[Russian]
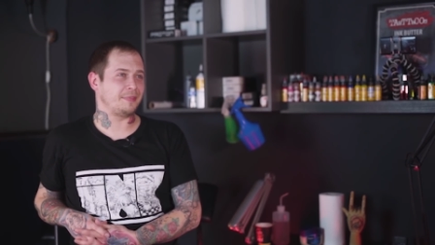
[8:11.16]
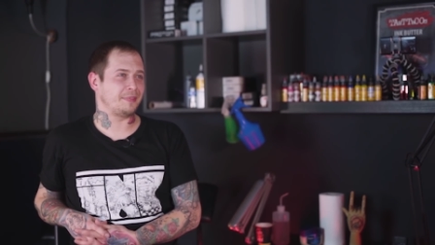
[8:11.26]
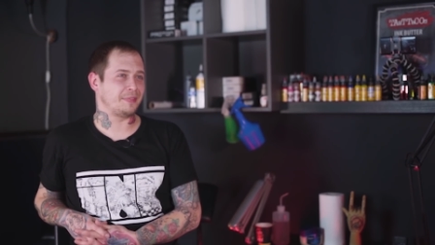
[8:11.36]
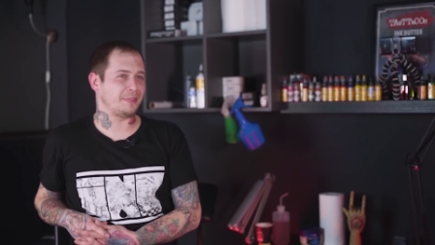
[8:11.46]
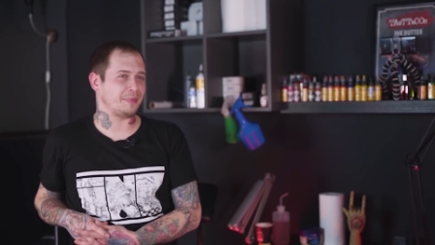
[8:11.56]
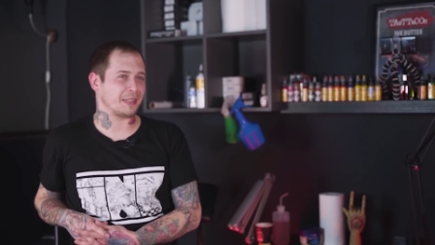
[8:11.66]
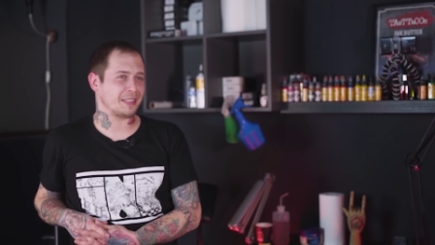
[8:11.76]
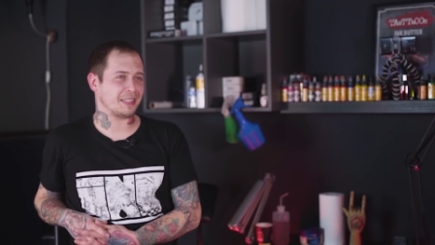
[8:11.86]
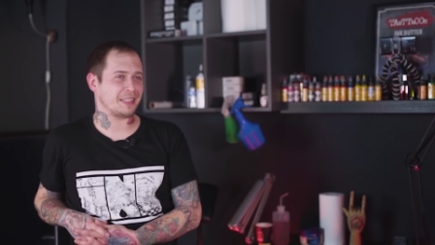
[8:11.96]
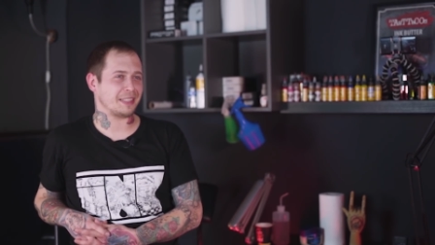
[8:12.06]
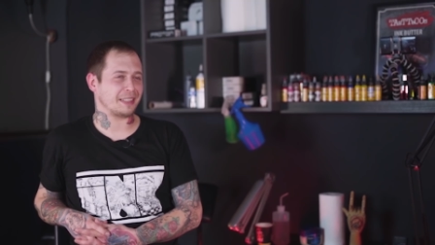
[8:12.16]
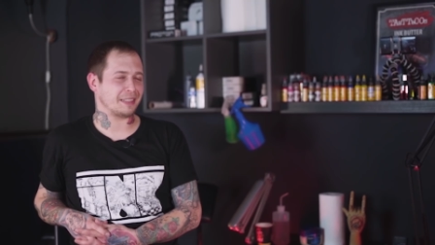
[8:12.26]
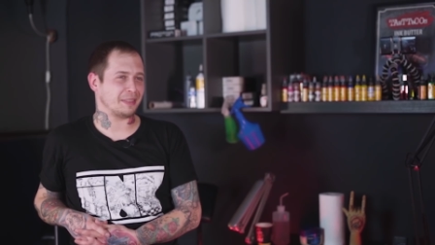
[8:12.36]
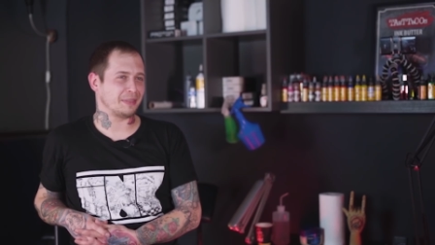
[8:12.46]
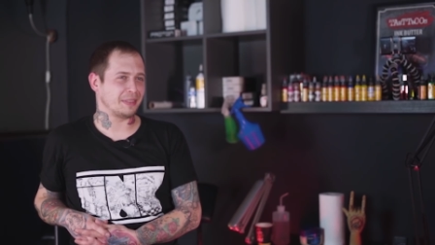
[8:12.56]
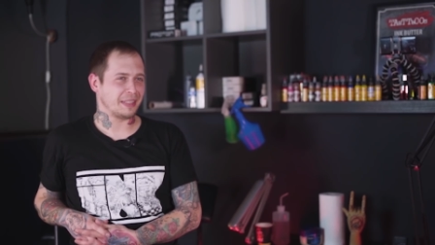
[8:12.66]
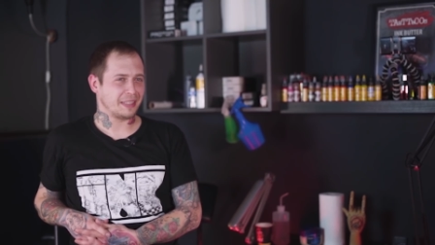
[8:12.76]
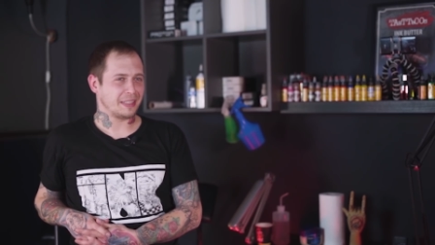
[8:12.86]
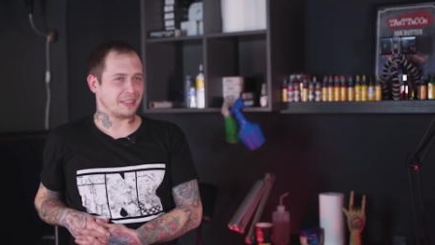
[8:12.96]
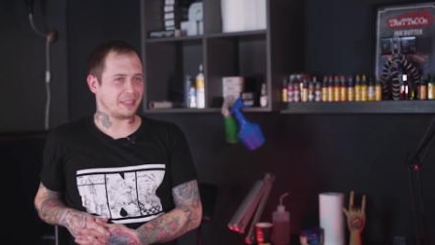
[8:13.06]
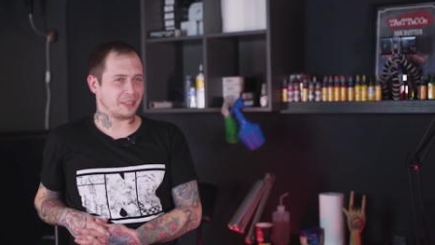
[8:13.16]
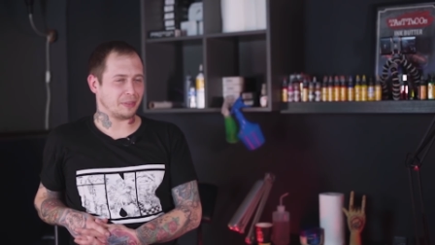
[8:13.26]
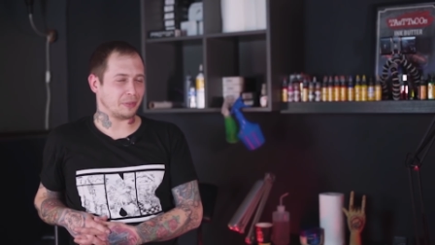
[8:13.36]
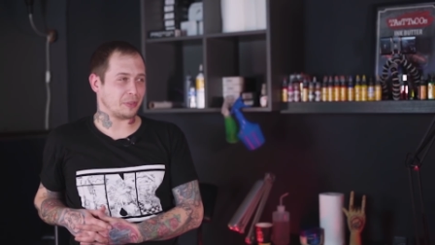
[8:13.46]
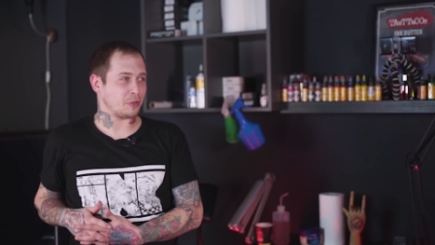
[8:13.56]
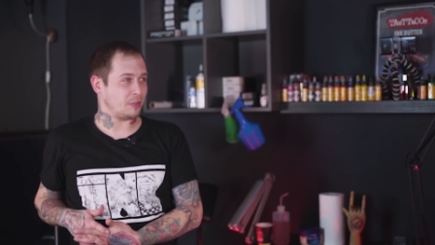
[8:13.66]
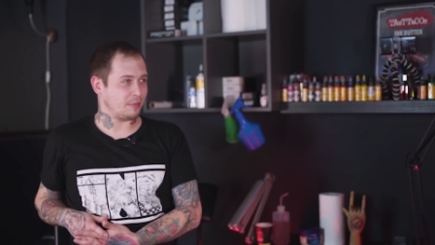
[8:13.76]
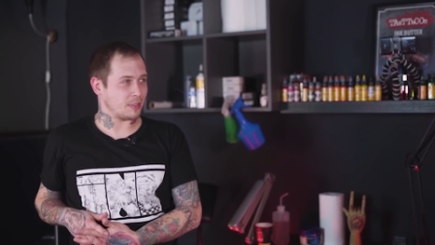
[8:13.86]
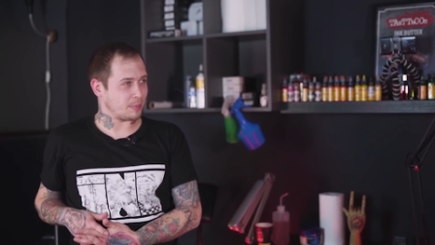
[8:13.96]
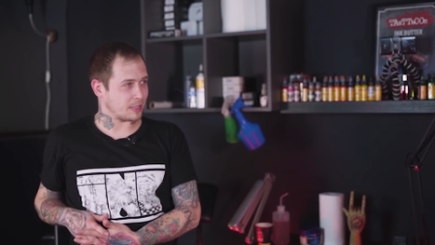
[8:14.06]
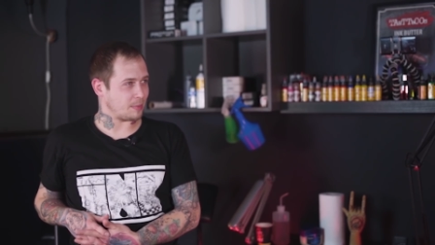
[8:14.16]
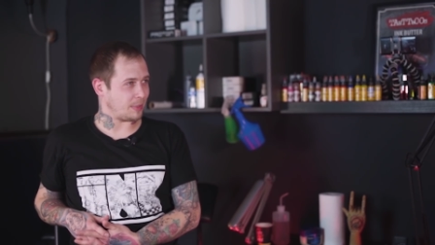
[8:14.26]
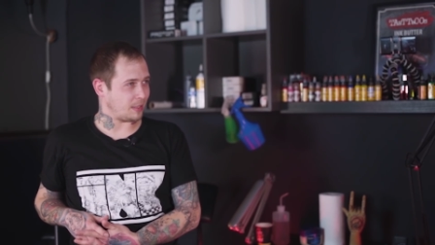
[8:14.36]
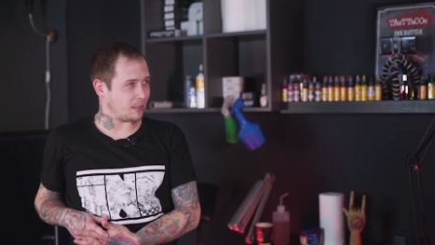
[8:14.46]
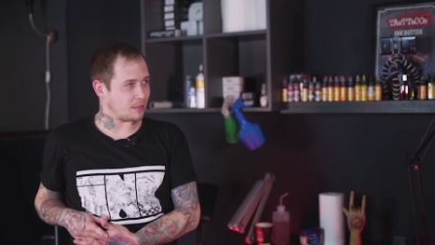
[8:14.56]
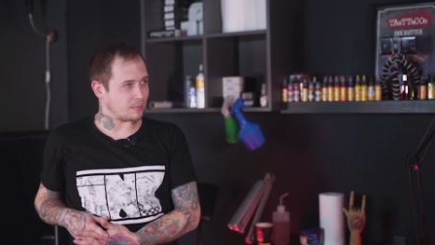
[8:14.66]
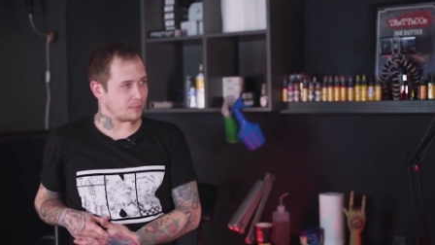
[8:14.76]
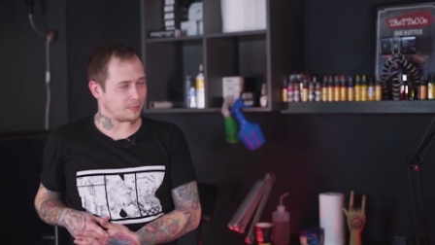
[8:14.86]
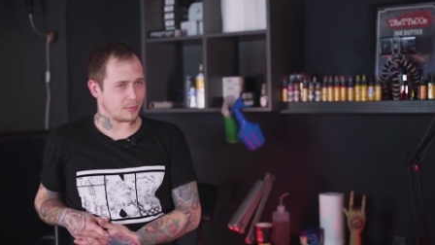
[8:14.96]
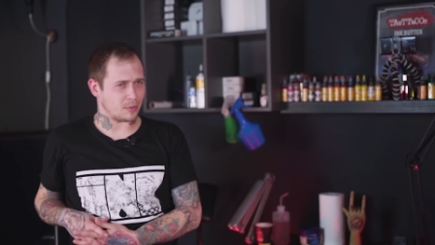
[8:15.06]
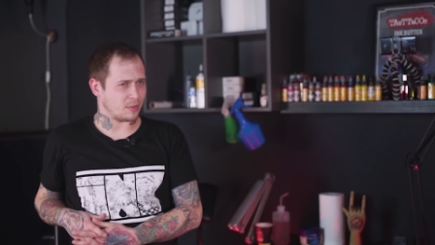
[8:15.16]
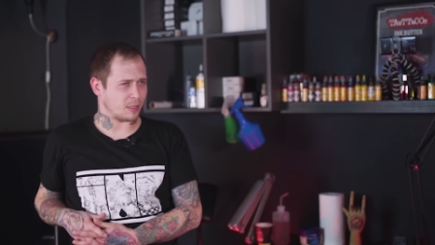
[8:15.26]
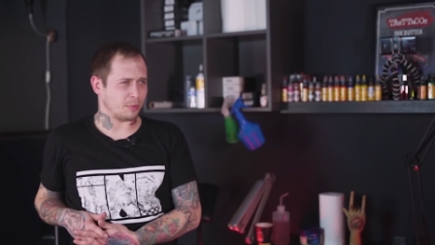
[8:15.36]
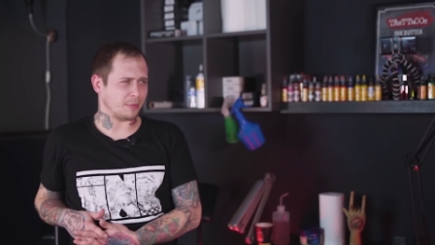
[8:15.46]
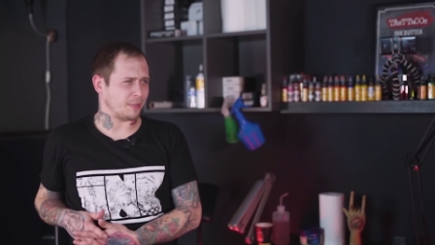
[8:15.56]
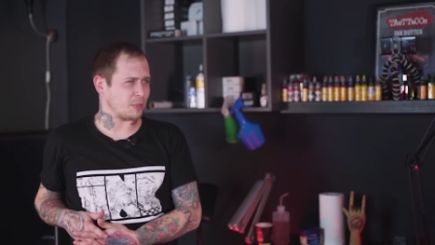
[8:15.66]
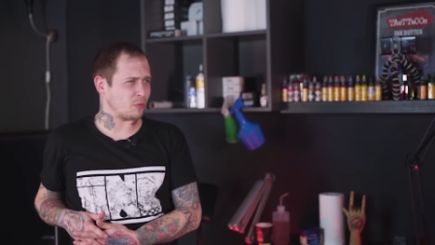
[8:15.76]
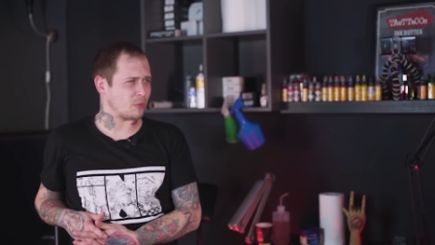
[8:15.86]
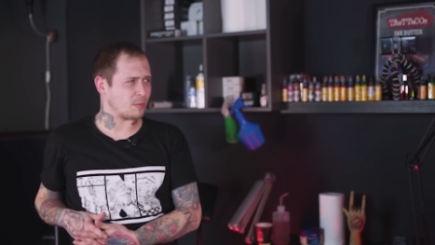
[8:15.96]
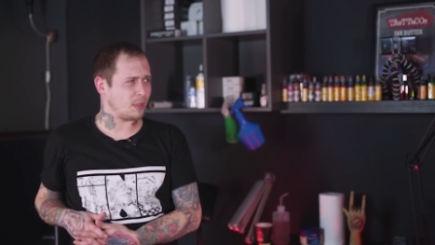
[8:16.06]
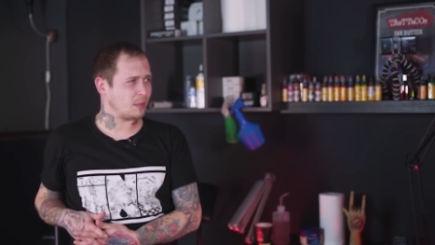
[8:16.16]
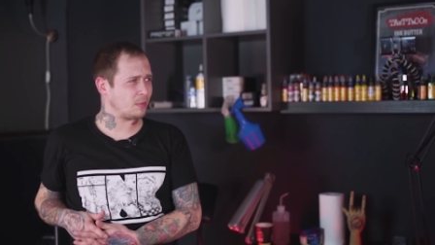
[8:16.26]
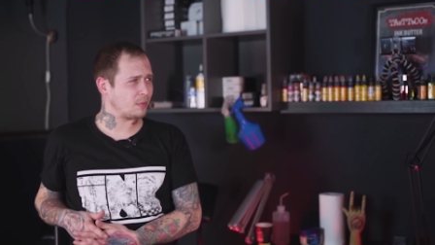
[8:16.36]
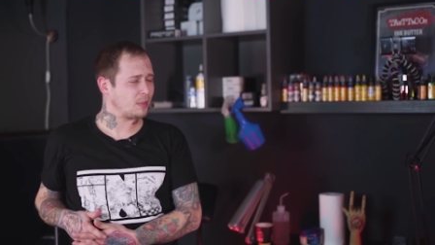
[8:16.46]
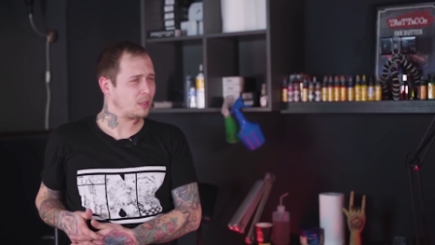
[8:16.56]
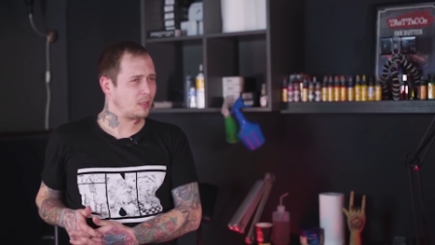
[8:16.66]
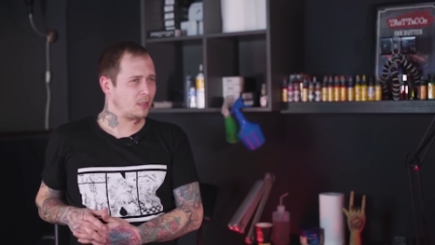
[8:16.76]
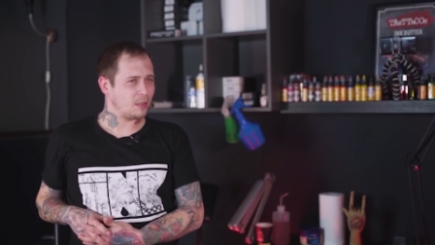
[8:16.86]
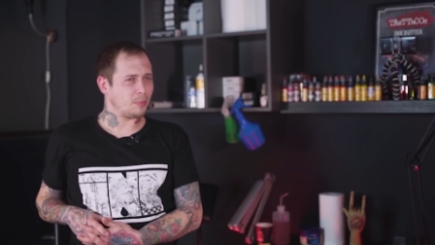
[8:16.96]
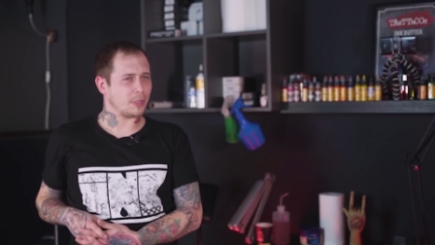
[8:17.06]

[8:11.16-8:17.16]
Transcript: в процессе, когда он делал, он еще не выспался перед этим. То есть он работал в ночную смену, угу.